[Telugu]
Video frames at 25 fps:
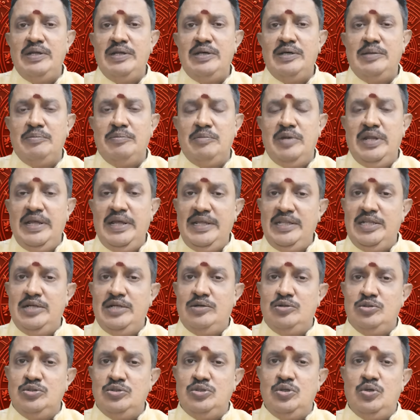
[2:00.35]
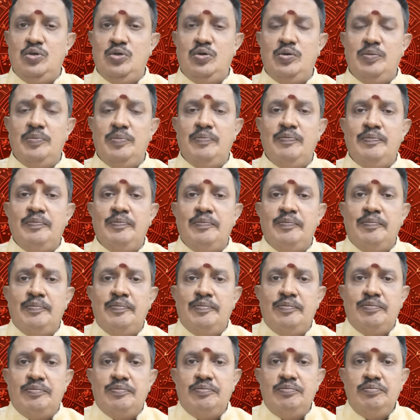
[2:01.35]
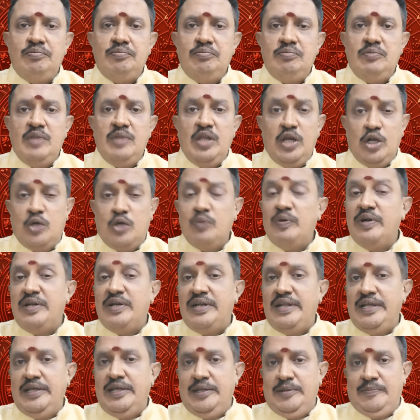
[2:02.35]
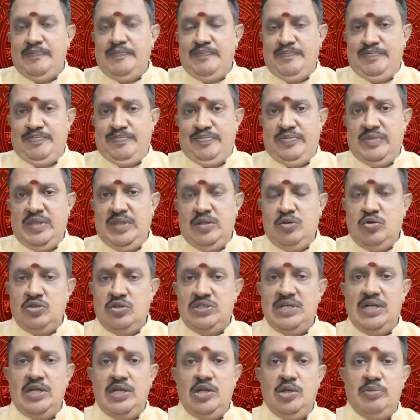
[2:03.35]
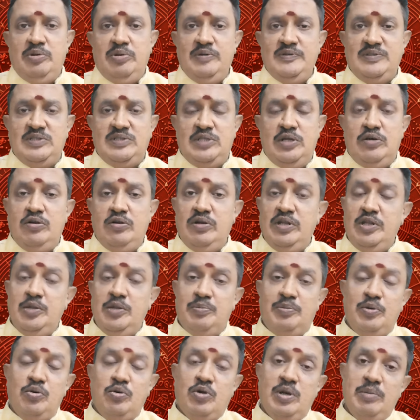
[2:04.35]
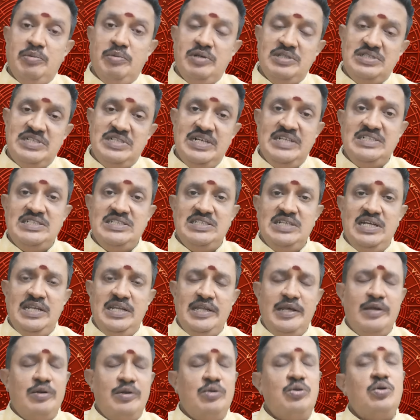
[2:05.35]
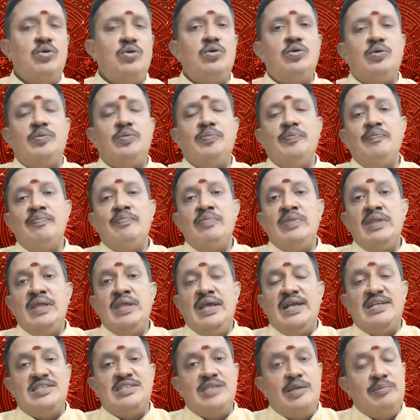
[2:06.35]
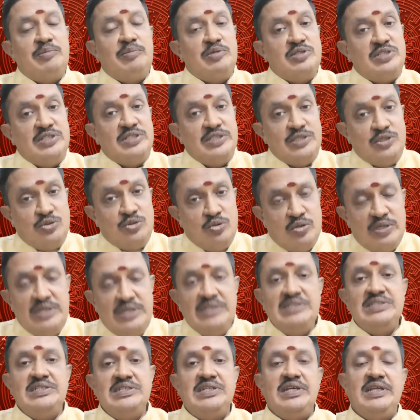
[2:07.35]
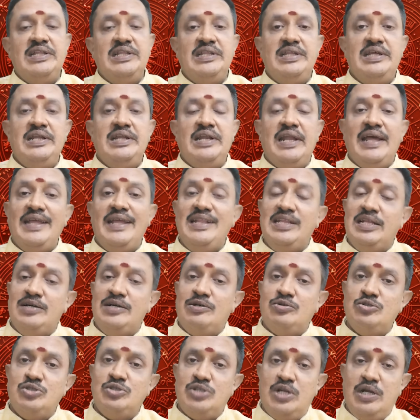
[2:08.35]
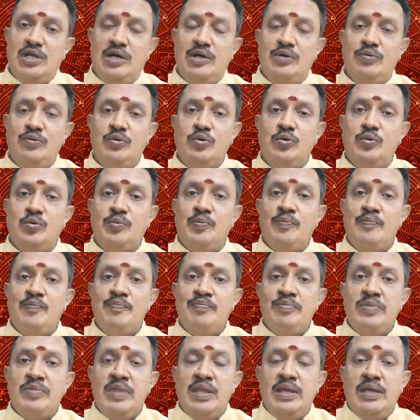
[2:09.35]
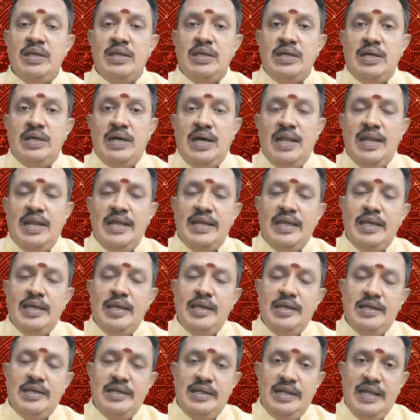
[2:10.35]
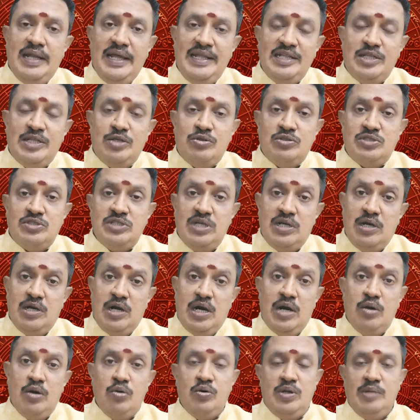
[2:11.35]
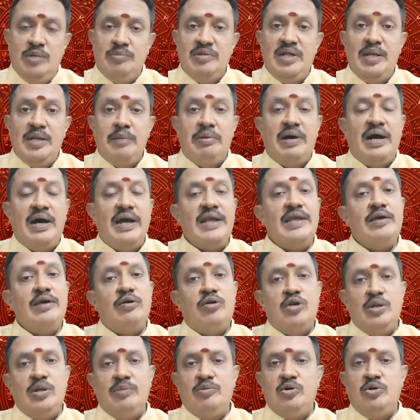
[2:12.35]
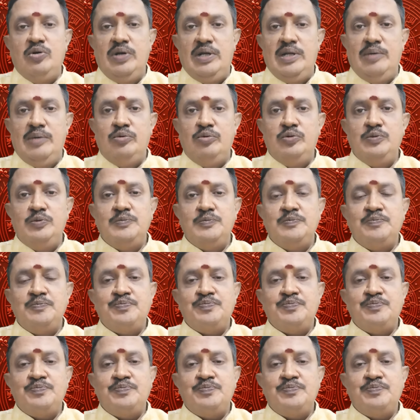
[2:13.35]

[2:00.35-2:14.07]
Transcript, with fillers: వలన నైన్త్ హౌస్లో ఎటువంటి దోషాలను అనుభవిస్తారు అనేది ఎప్పుడు కూడా మనం స్టడీ చేయాలి ఎన్నో ఎగ్జాంపుల్స్ నేను చూడడం జరిగింది నైన్త్ హౌస్ రాహు అలాగే నైన్త్ హౌస్ యొక్క ఆరుఢం దాన్ని భాగ్యారూఢము అంటాము